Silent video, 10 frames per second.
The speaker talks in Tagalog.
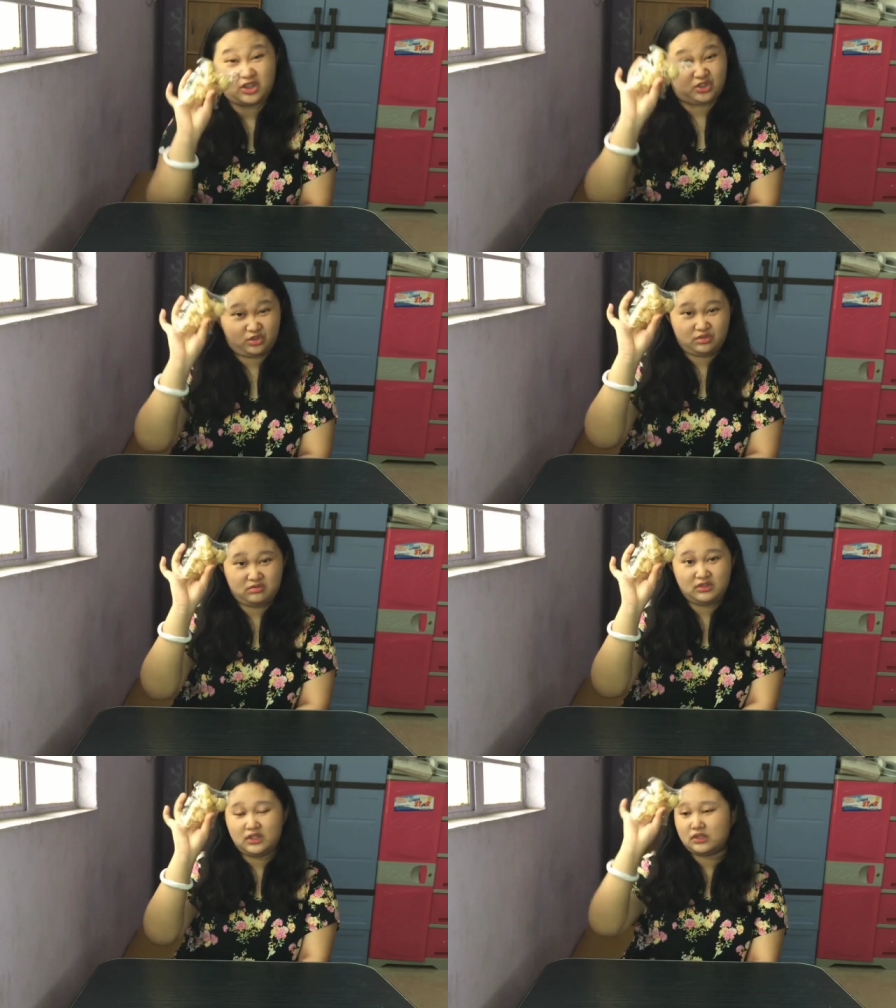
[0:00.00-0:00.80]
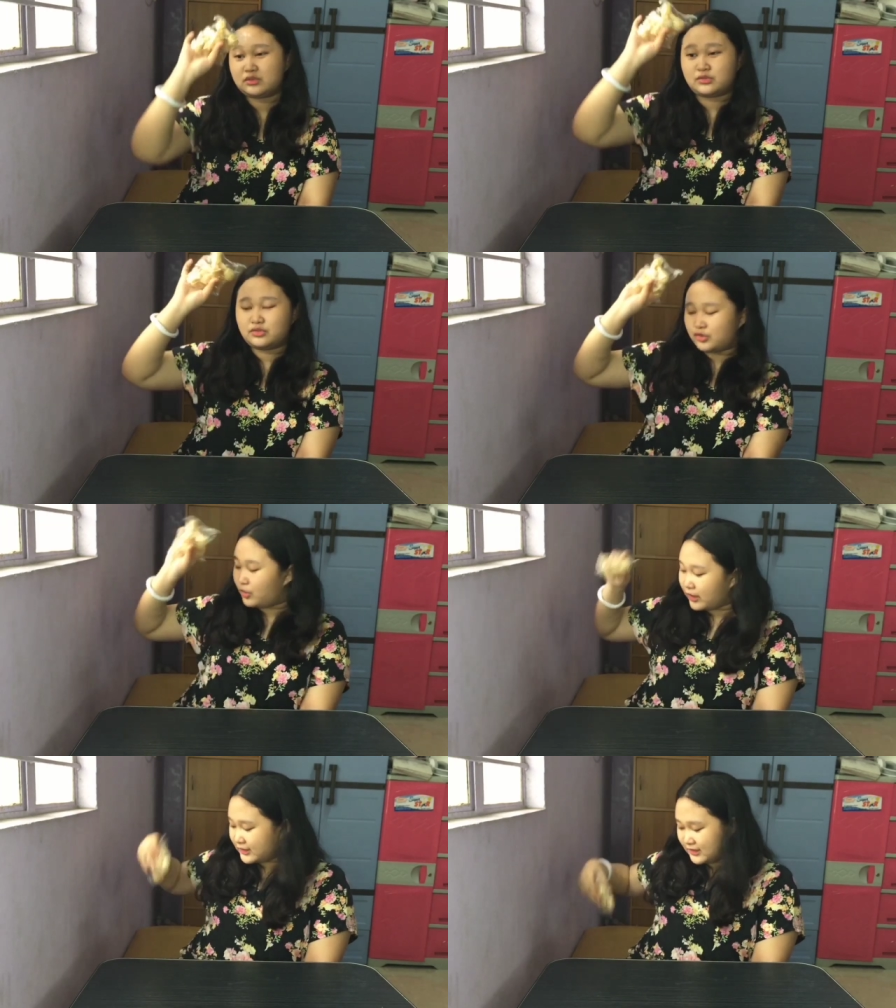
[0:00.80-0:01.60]
po ito. Yung
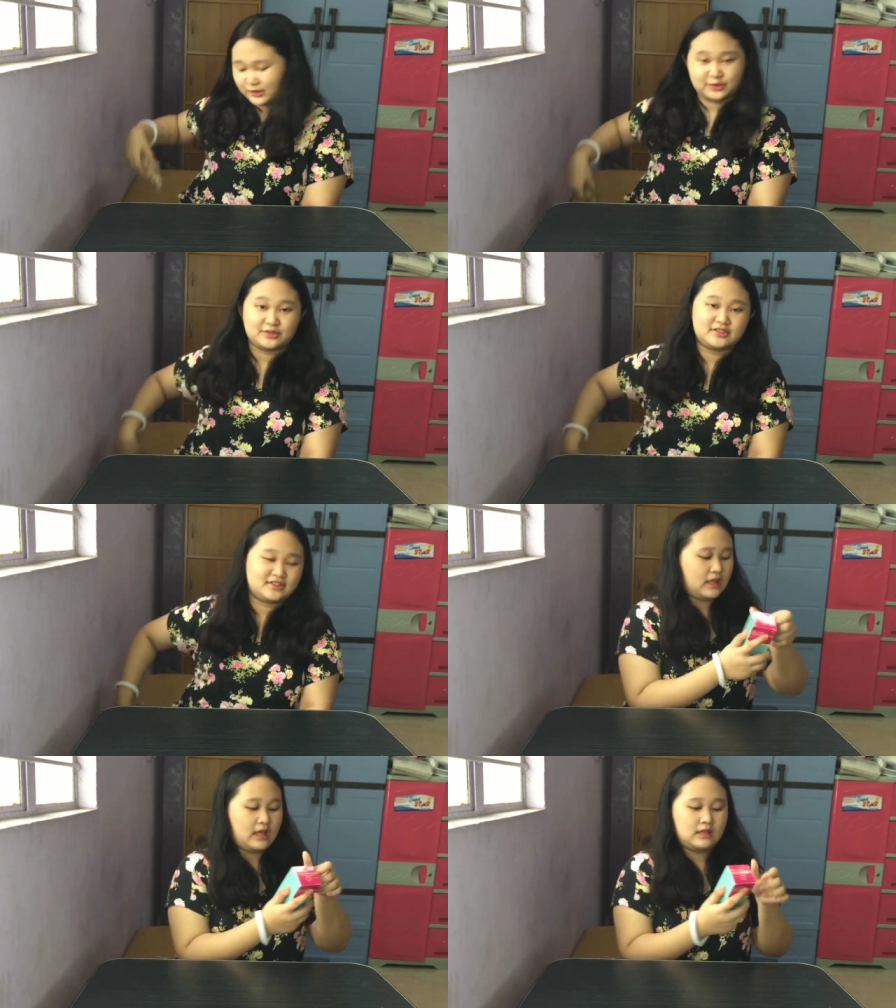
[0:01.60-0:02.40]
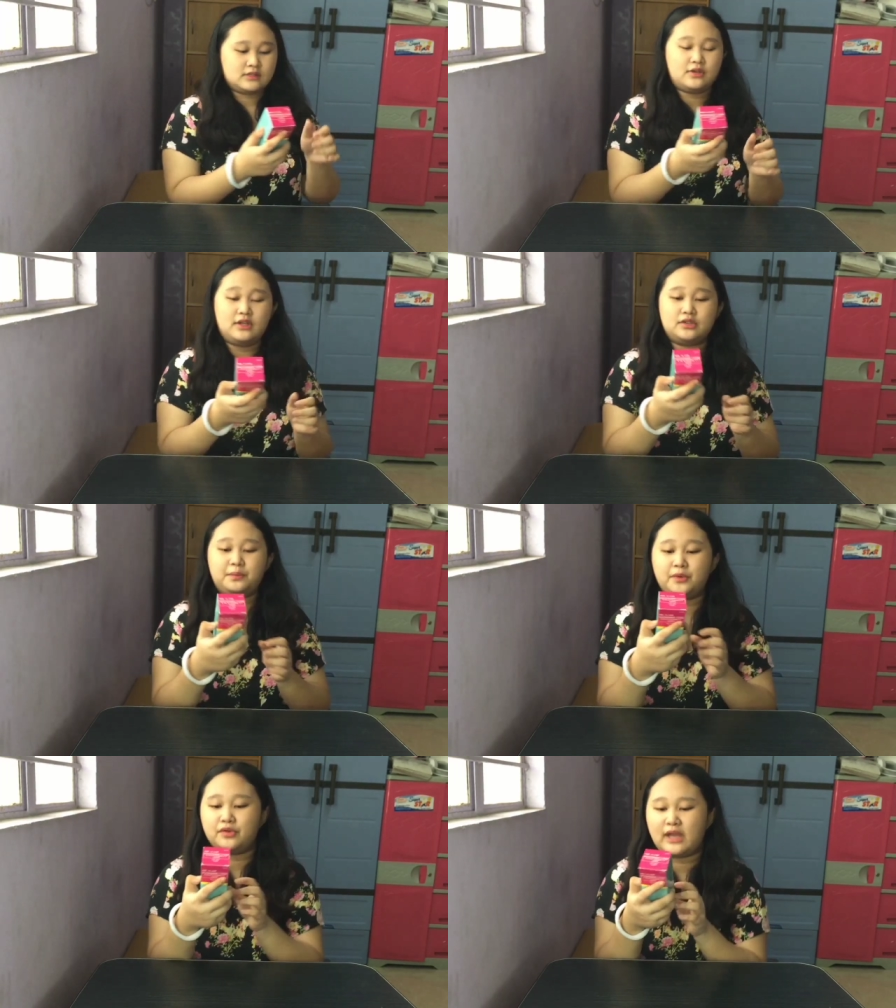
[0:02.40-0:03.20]
rawhide na to. So, ito
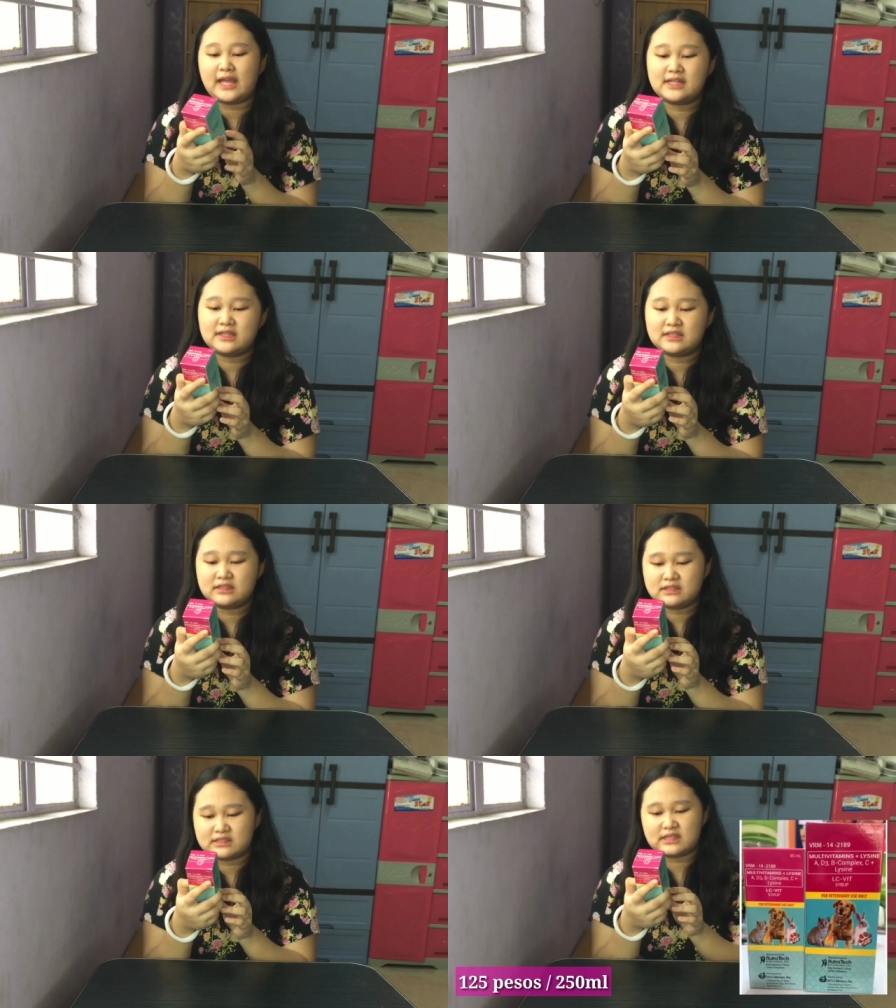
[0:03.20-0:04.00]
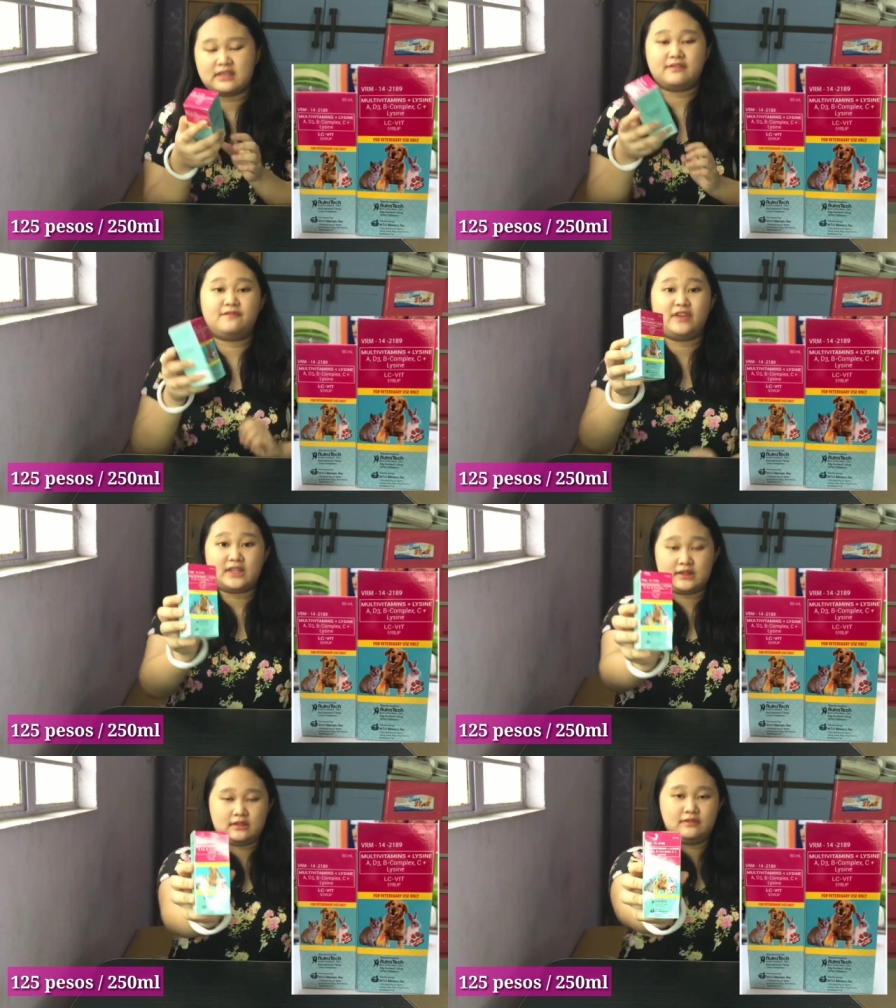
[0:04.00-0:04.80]
po yung LC Vit
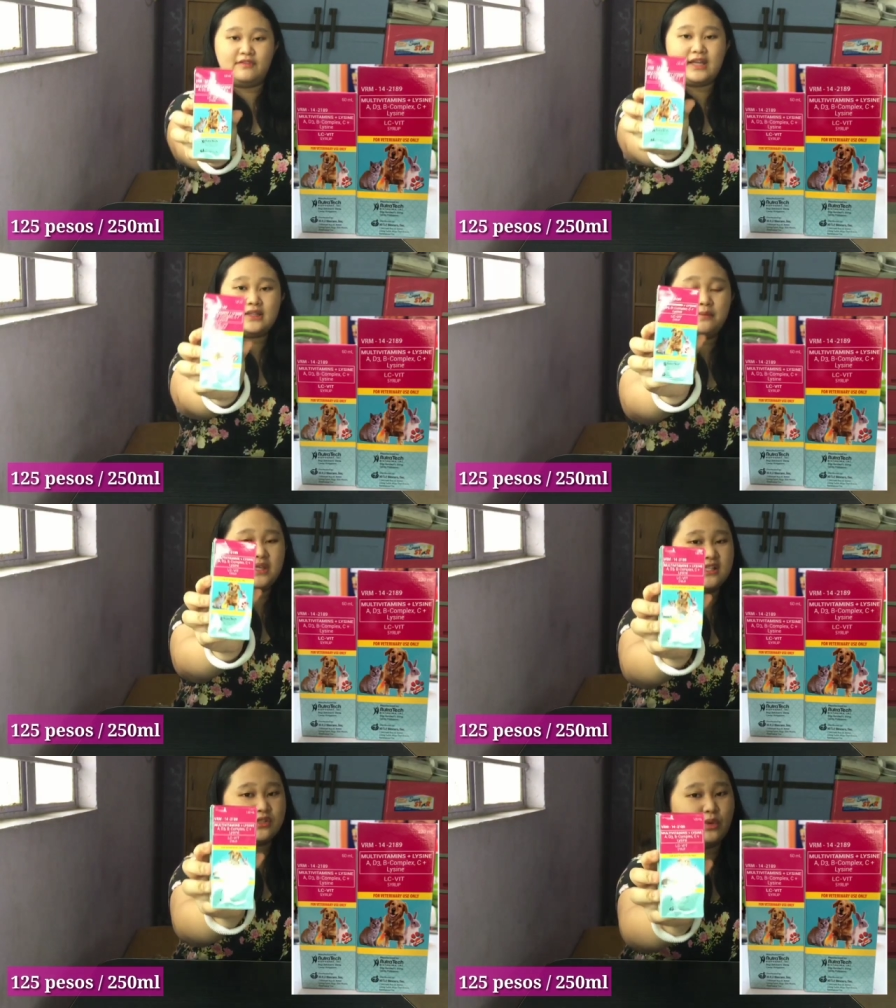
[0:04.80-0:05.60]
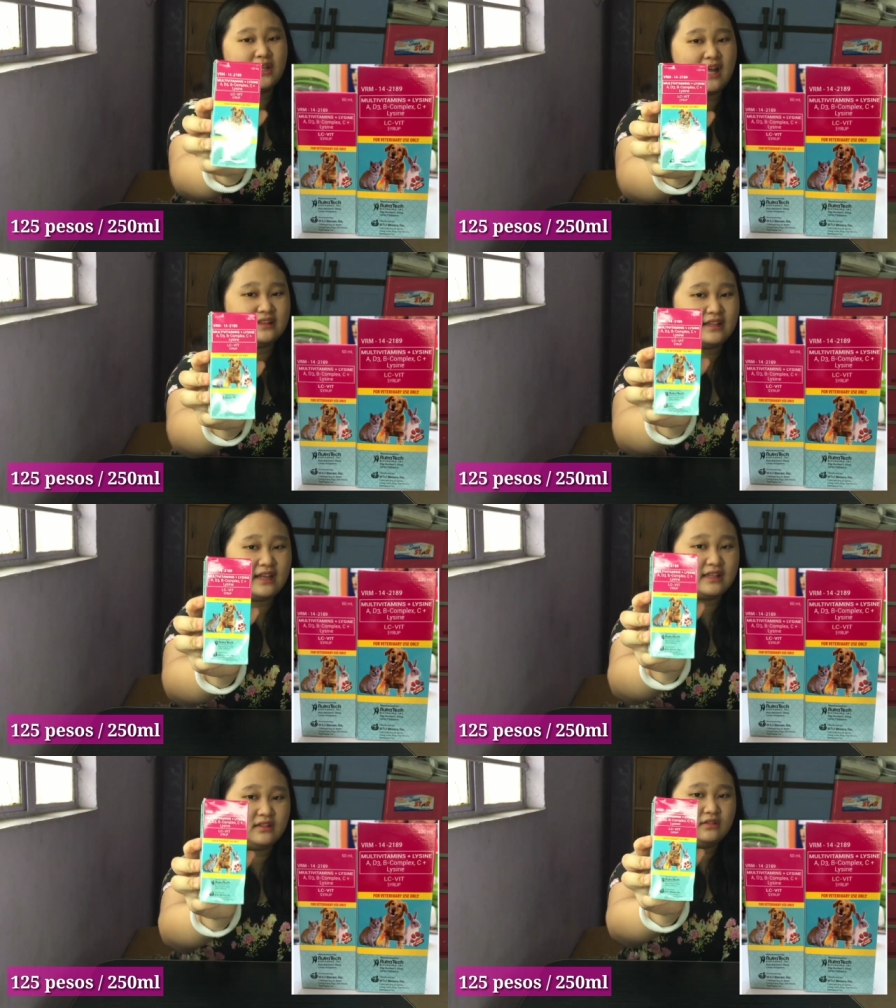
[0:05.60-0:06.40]
Vitamins
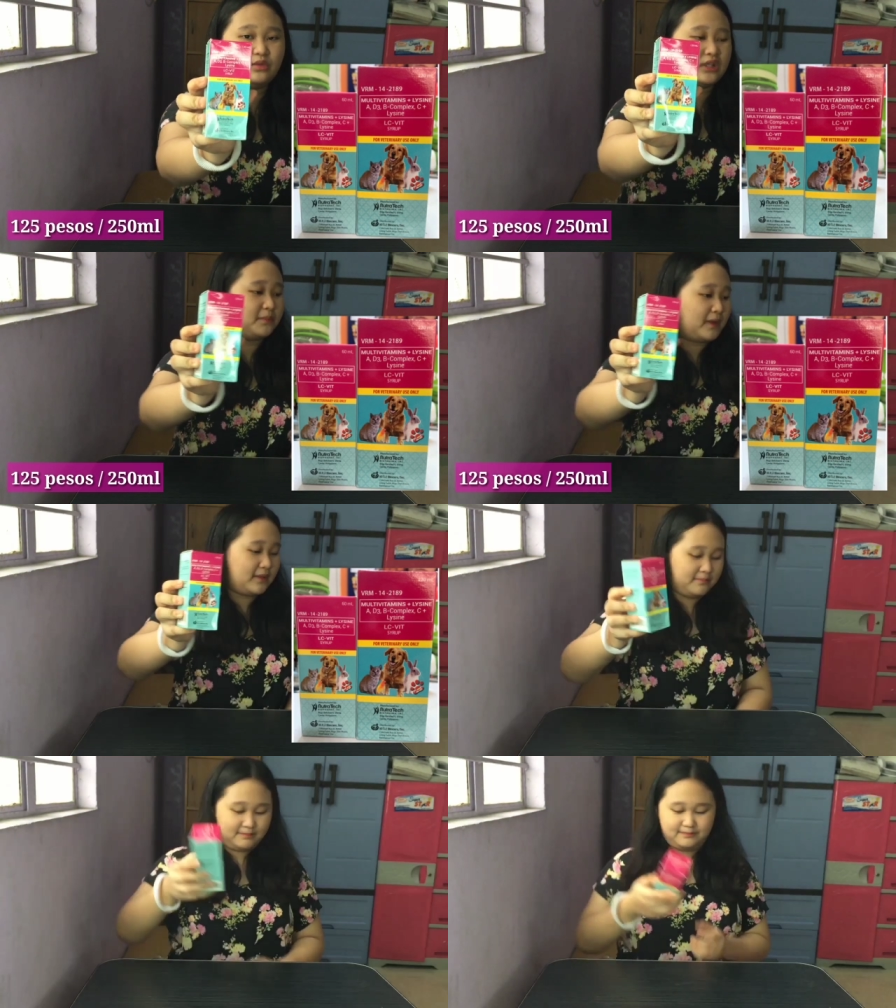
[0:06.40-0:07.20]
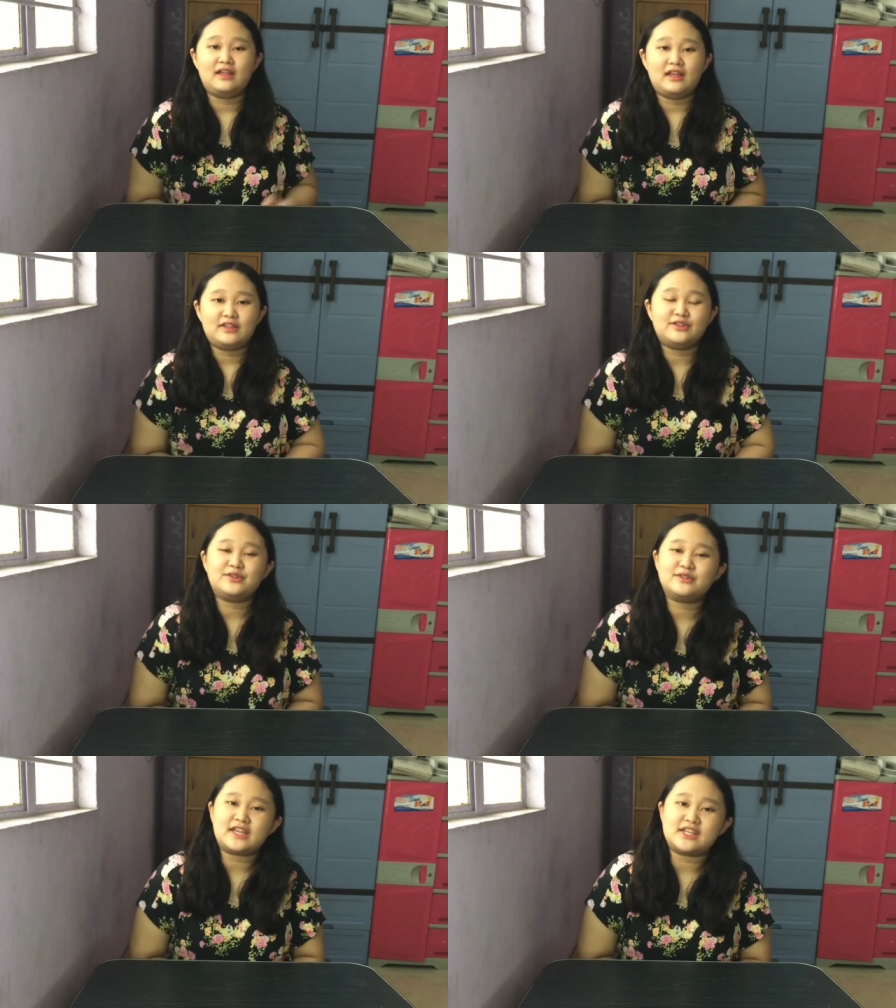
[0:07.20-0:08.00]
125.
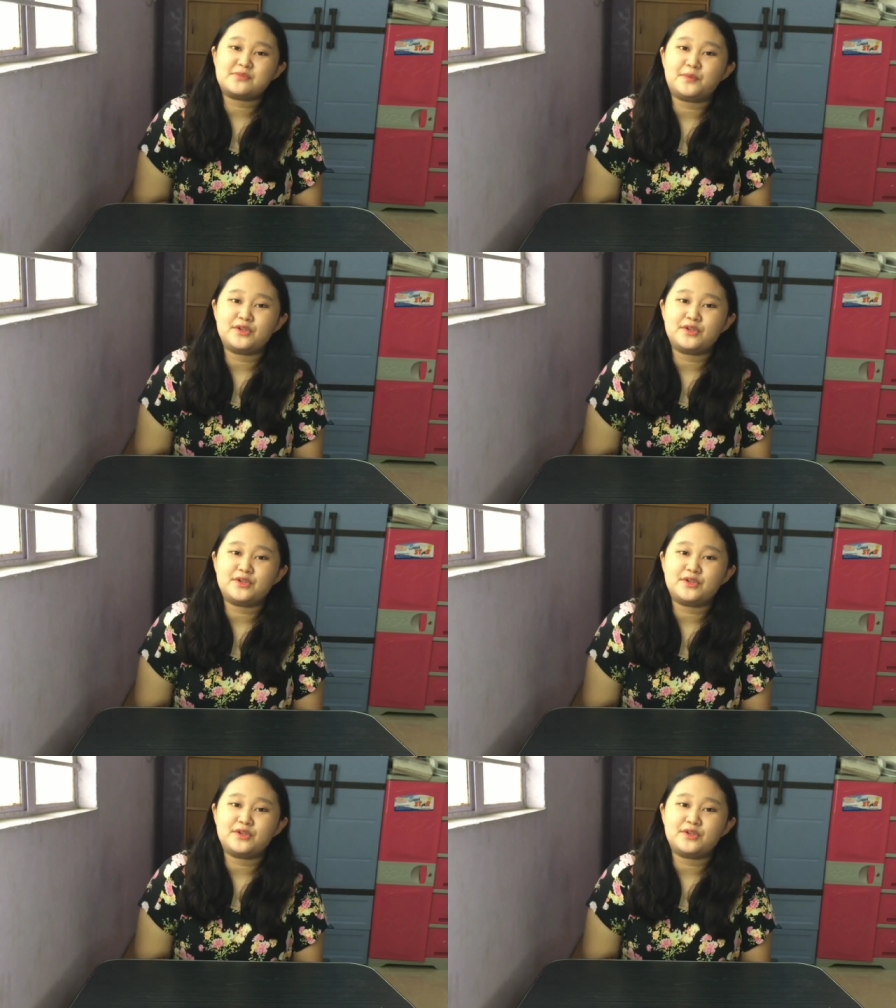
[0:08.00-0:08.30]
Yung cage